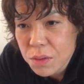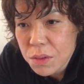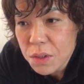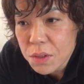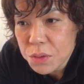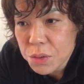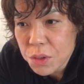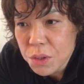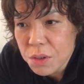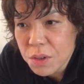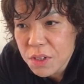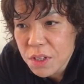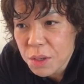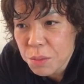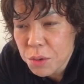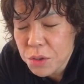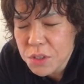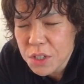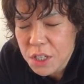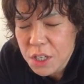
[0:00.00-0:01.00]
いやそれはね
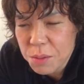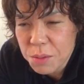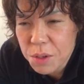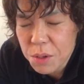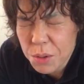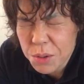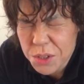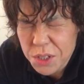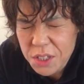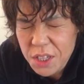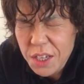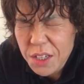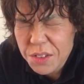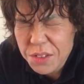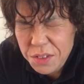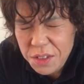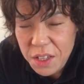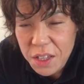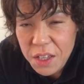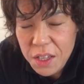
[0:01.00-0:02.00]
僕が決めることじゃないで
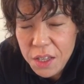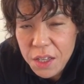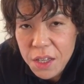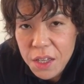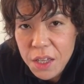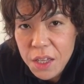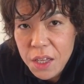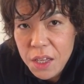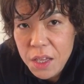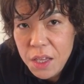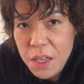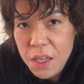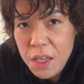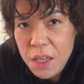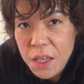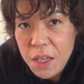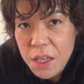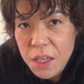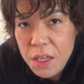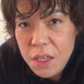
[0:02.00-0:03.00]
すね
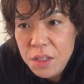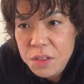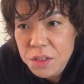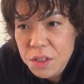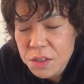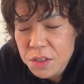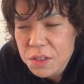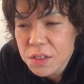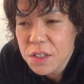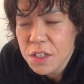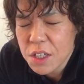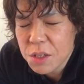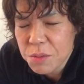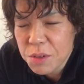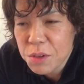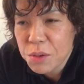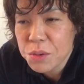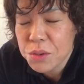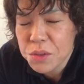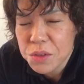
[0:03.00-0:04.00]
制作が決
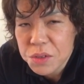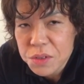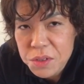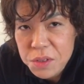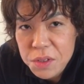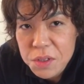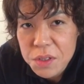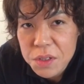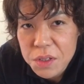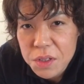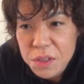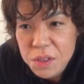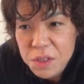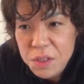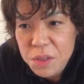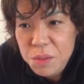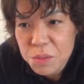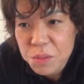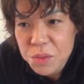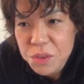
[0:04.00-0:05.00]
めることです
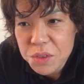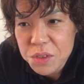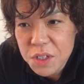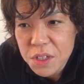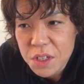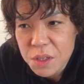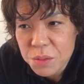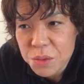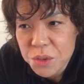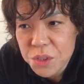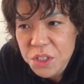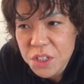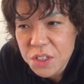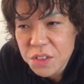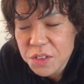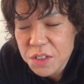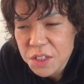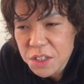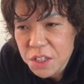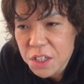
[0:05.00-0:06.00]
もうだからもう
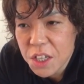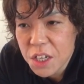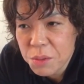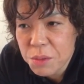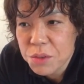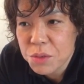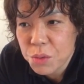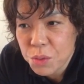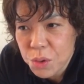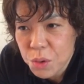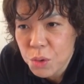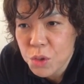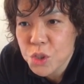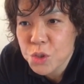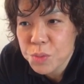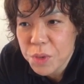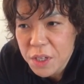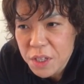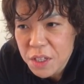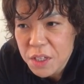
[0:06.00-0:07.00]
ニーズがなければそこでお
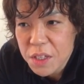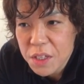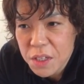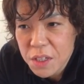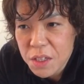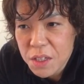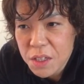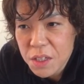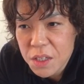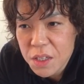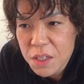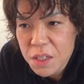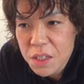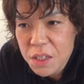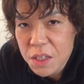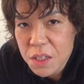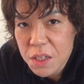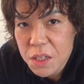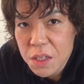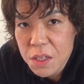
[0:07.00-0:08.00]
しまいじゃあ
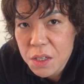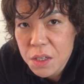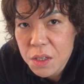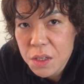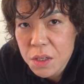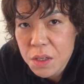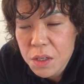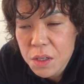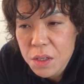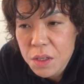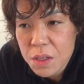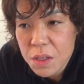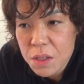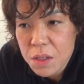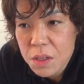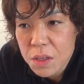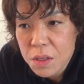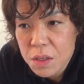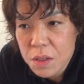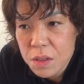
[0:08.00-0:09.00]
仕事がある
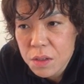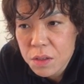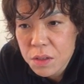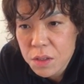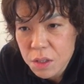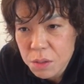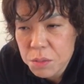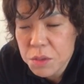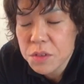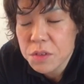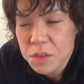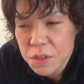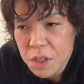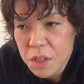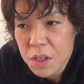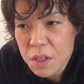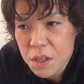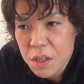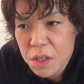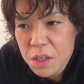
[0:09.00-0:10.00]
限りやりますね
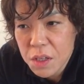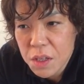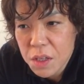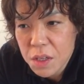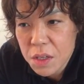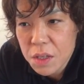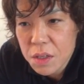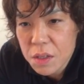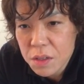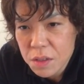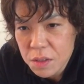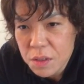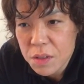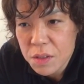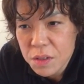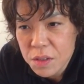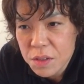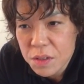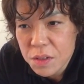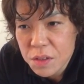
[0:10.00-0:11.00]
やります、
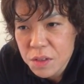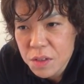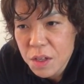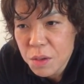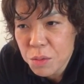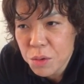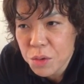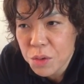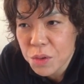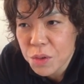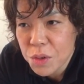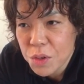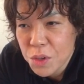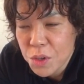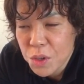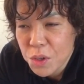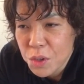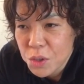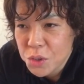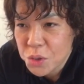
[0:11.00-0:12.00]
うん、でも
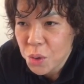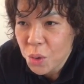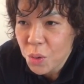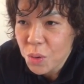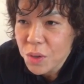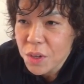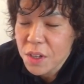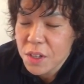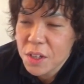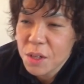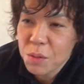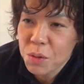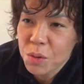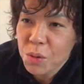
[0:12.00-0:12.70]
将来で